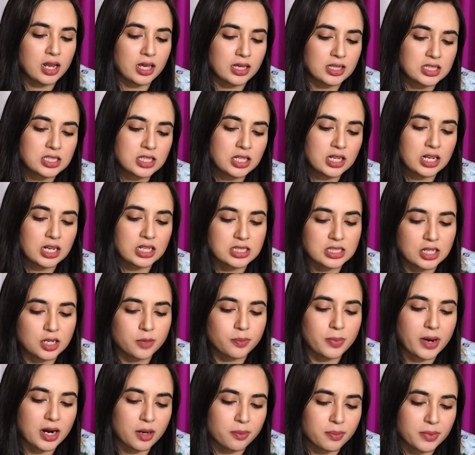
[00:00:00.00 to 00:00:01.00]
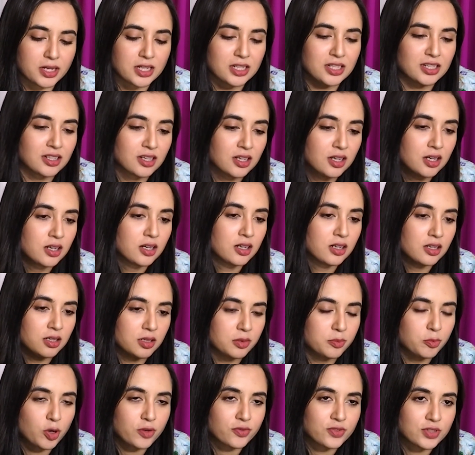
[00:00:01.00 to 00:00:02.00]
লাইক চিল্লাচিল্লি পাড়াপাড়ি
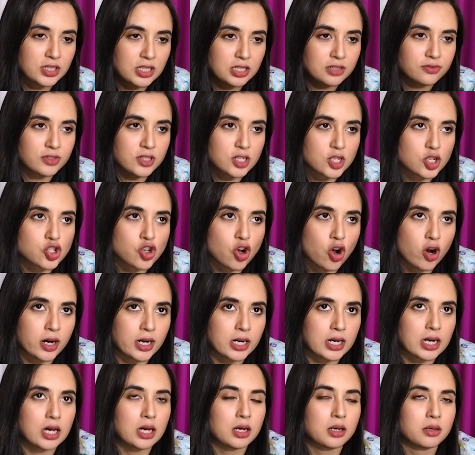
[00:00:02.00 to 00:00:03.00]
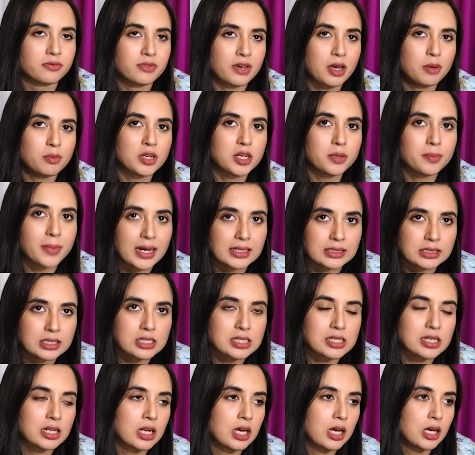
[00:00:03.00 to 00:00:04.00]
বয়ফ্রেন্ড গার্লফ্রেন্ড ঝগড়া ফ্যামিলি
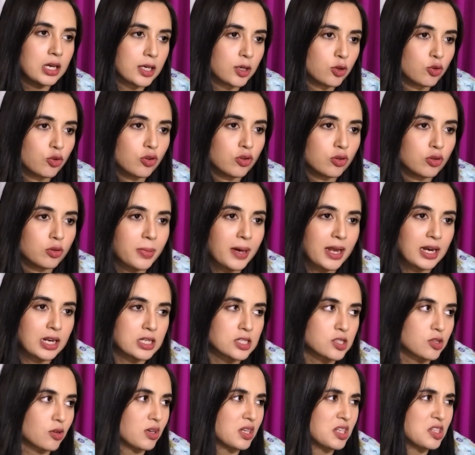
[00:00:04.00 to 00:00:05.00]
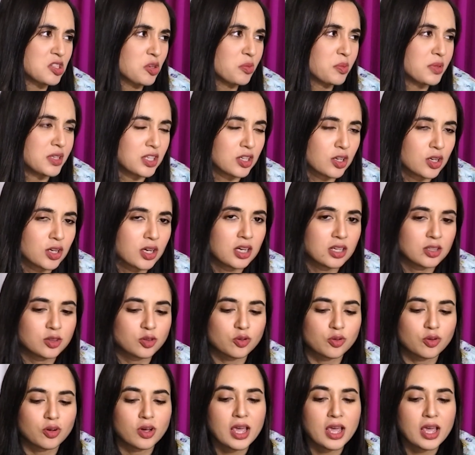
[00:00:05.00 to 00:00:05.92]
মানতেছে না এগুলো পালায় যাওয়া এসবই তো